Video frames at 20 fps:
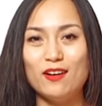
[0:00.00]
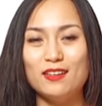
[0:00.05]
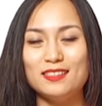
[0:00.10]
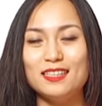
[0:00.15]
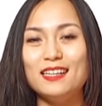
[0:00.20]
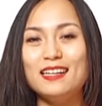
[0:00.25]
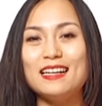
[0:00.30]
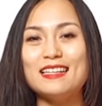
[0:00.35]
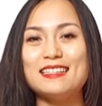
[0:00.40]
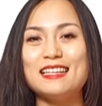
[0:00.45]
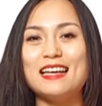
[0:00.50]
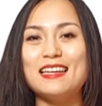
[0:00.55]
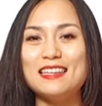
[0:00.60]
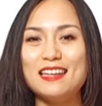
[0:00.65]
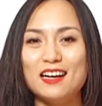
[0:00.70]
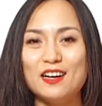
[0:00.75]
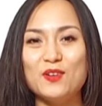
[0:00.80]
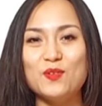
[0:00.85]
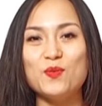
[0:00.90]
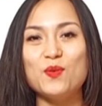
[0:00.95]
rất là dễ
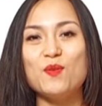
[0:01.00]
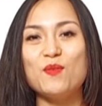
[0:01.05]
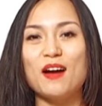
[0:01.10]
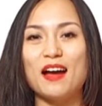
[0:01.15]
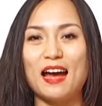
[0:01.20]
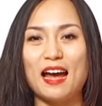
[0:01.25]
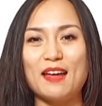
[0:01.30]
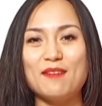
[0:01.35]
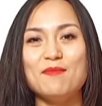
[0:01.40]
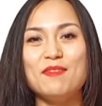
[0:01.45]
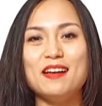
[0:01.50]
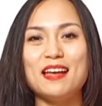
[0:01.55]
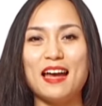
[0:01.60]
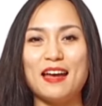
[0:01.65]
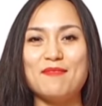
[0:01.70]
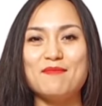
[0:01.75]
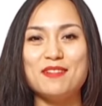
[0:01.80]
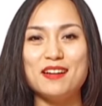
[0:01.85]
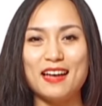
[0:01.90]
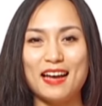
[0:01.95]
nhớ đúng không ạ 20
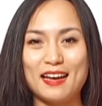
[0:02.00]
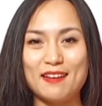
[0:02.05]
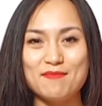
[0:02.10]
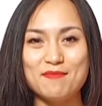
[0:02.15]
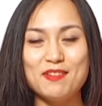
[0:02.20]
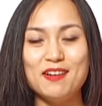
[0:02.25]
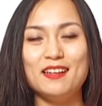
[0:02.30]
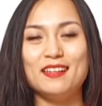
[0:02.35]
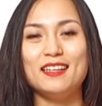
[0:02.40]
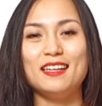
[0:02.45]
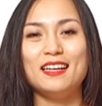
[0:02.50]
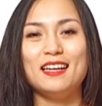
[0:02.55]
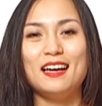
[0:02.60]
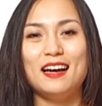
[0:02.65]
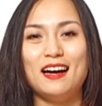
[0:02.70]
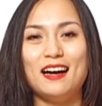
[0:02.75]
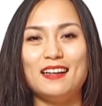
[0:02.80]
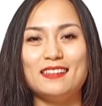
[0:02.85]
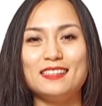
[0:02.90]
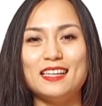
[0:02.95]
20 20
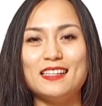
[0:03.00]
à,